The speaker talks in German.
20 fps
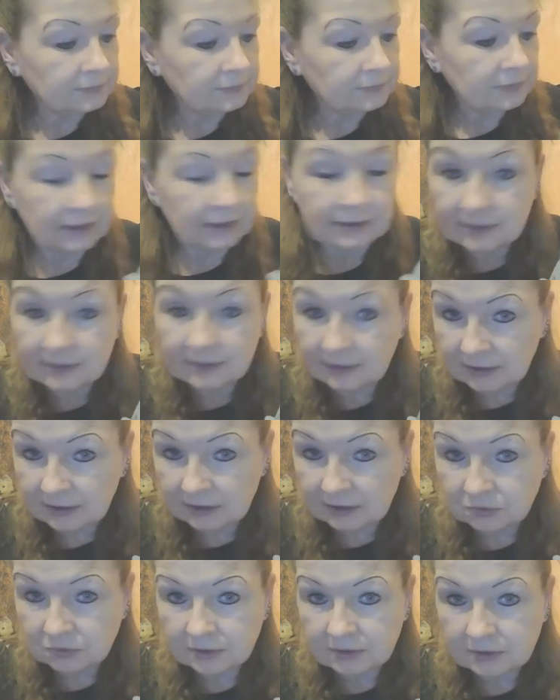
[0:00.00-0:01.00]
Das kann
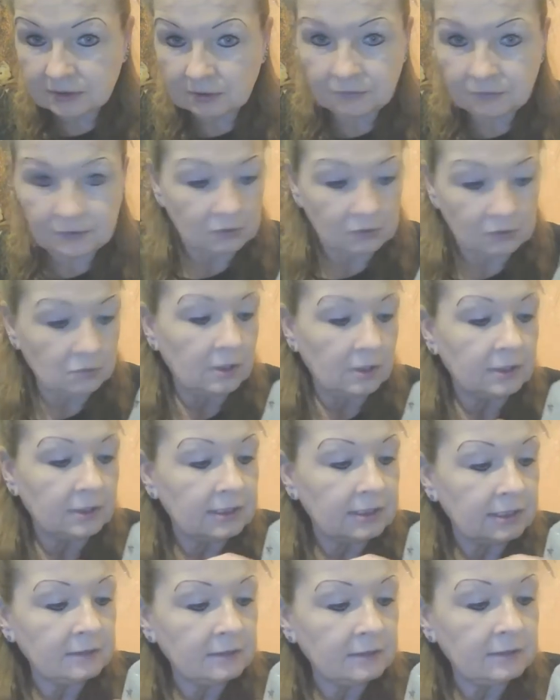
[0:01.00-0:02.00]
natürlich auch verloren
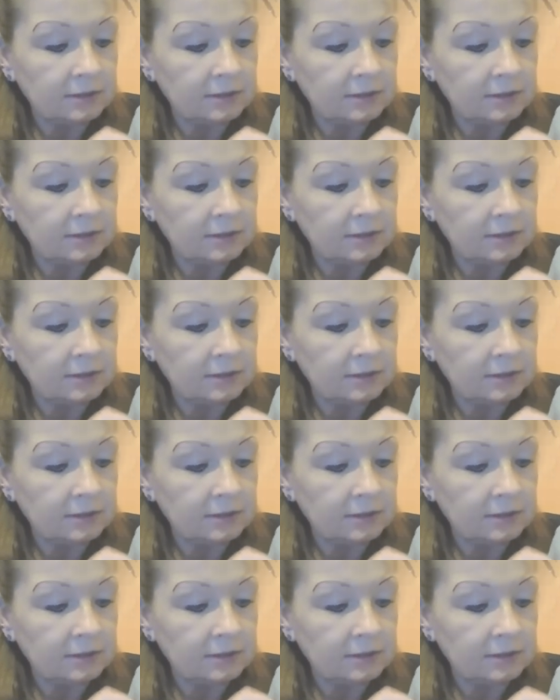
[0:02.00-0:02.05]
gehen.